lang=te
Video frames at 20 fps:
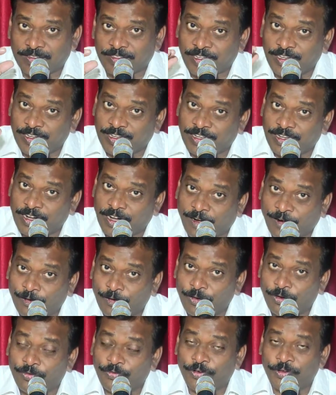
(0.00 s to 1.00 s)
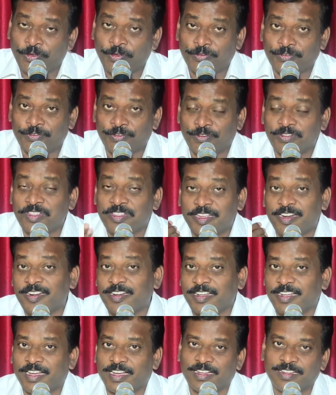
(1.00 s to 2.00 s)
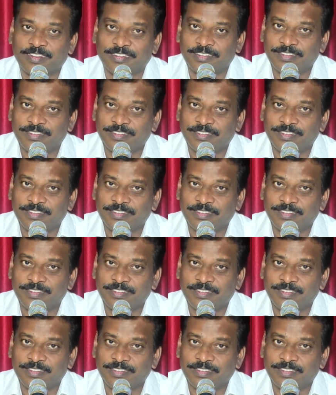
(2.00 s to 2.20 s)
తేలికగా అడుగు వేయొచ్చో తేటగా